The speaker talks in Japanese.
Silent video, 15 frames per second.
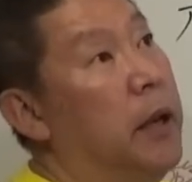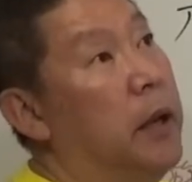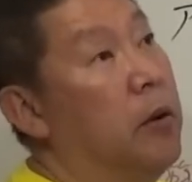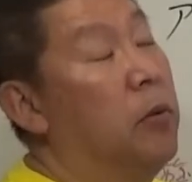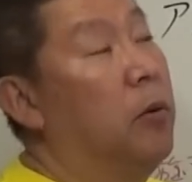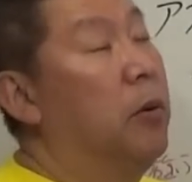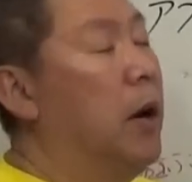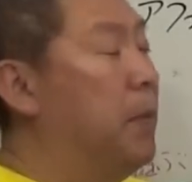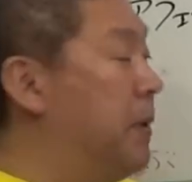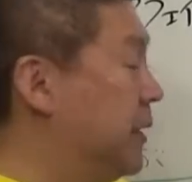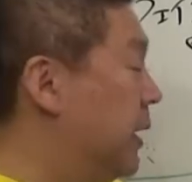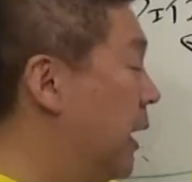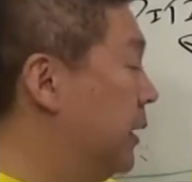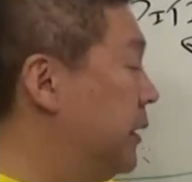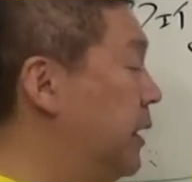円後半、
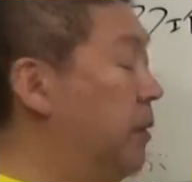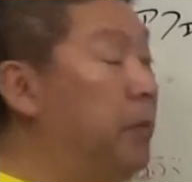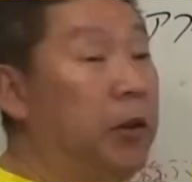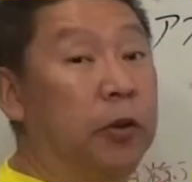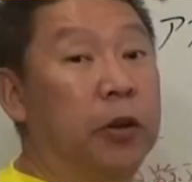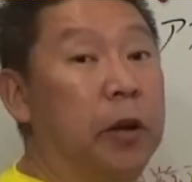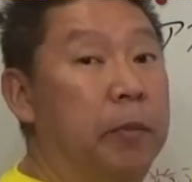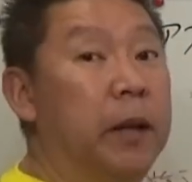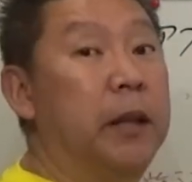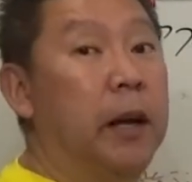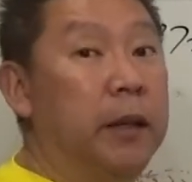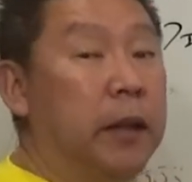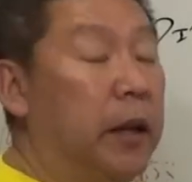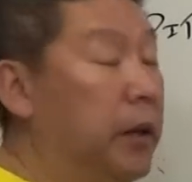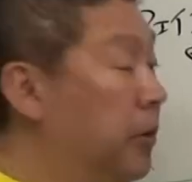3,000 円見とけば
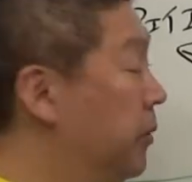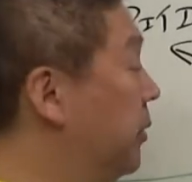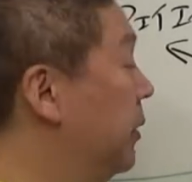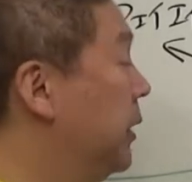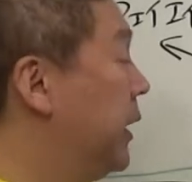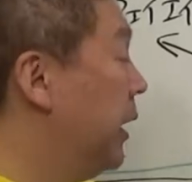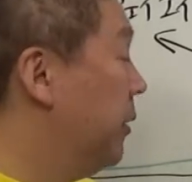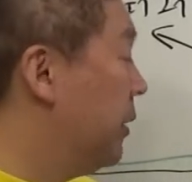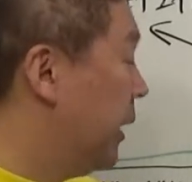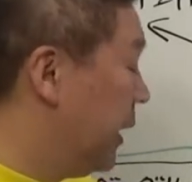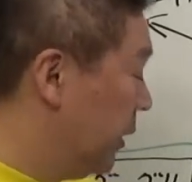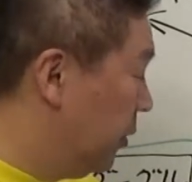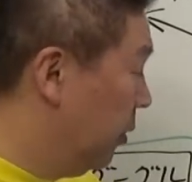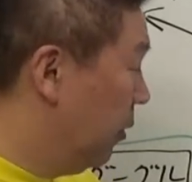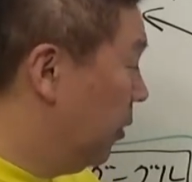大体いけるか
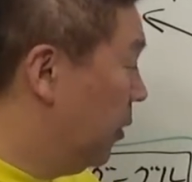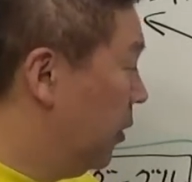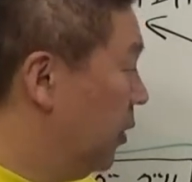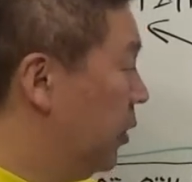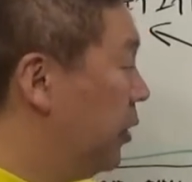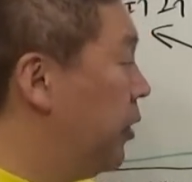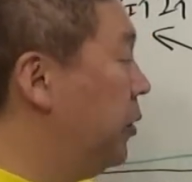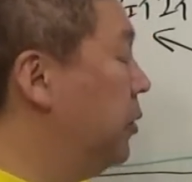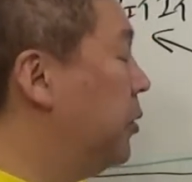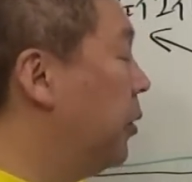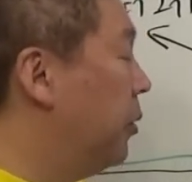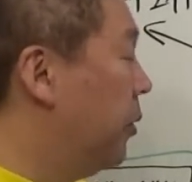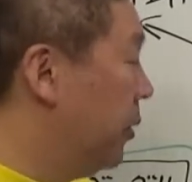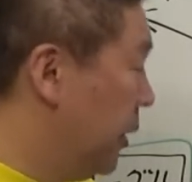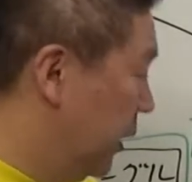なという
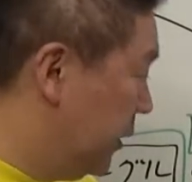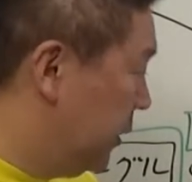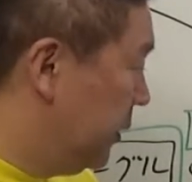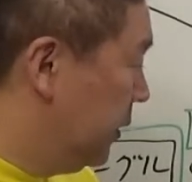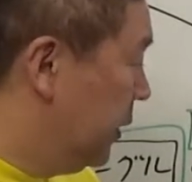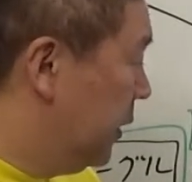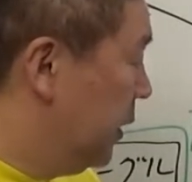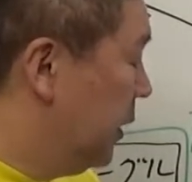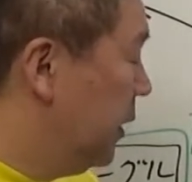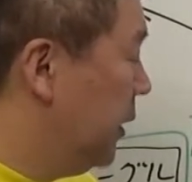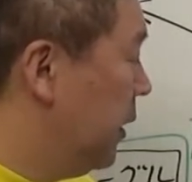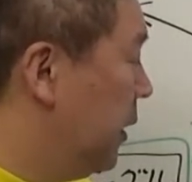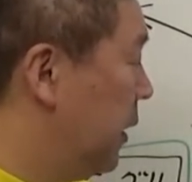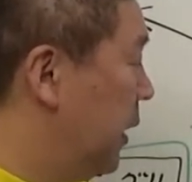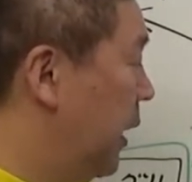ところです。
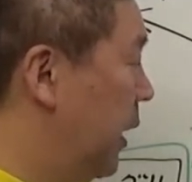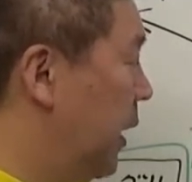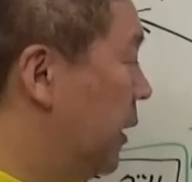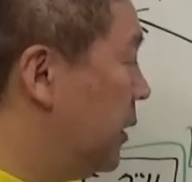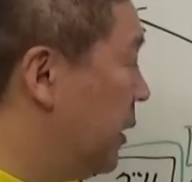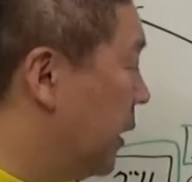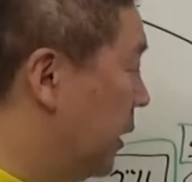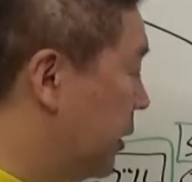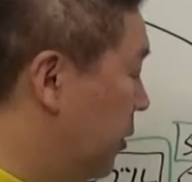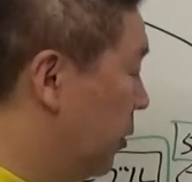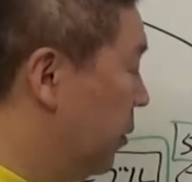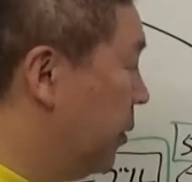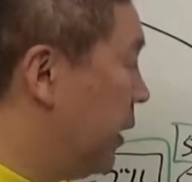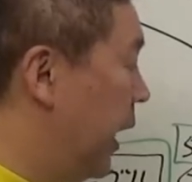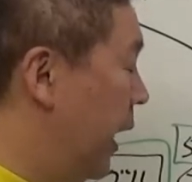で、だからこ
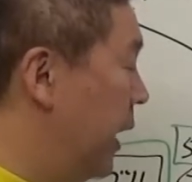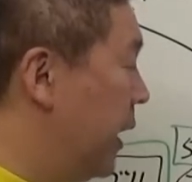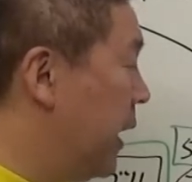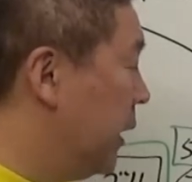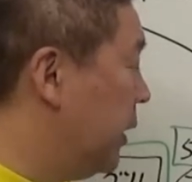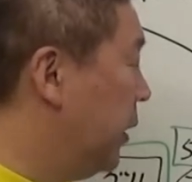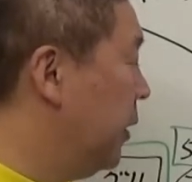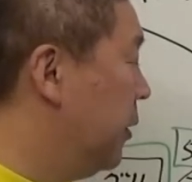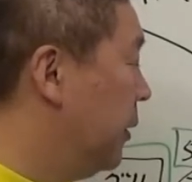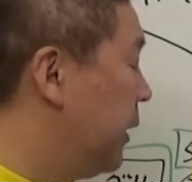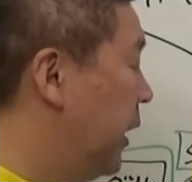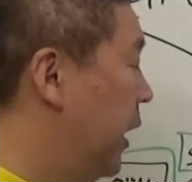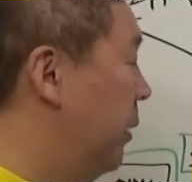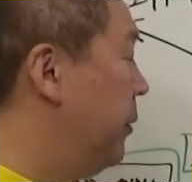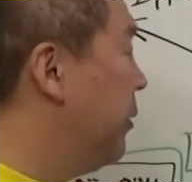の原価というのは、
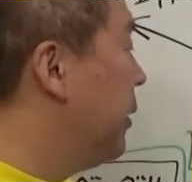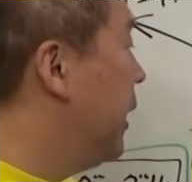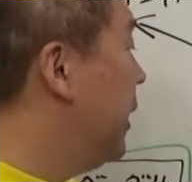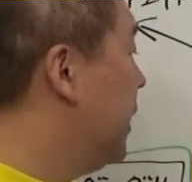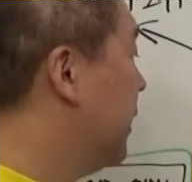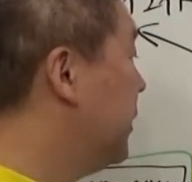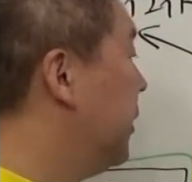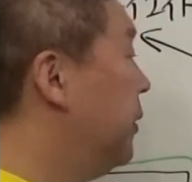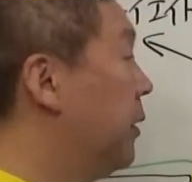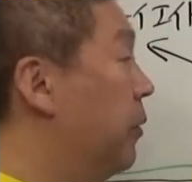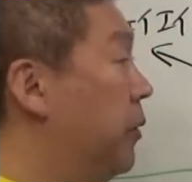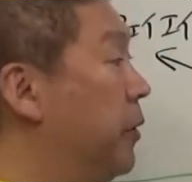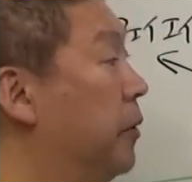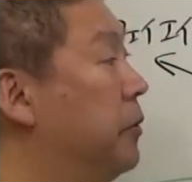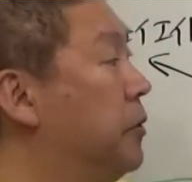テレビの原価っていうのは
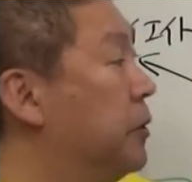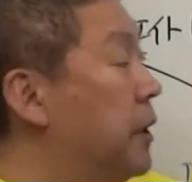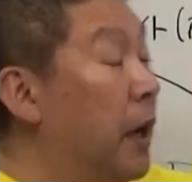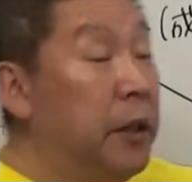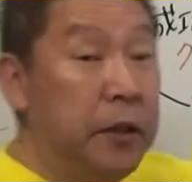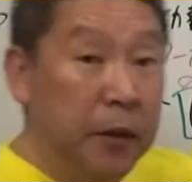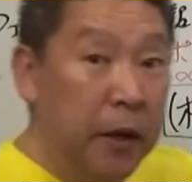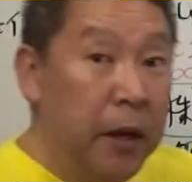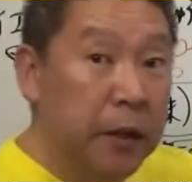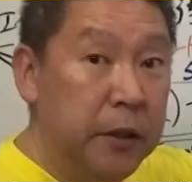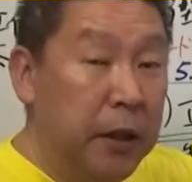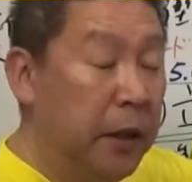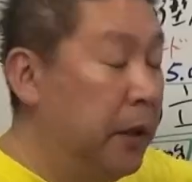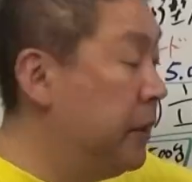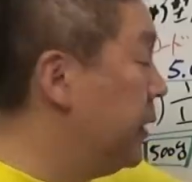この43インチの
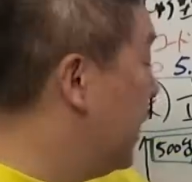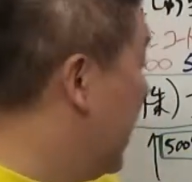話なんです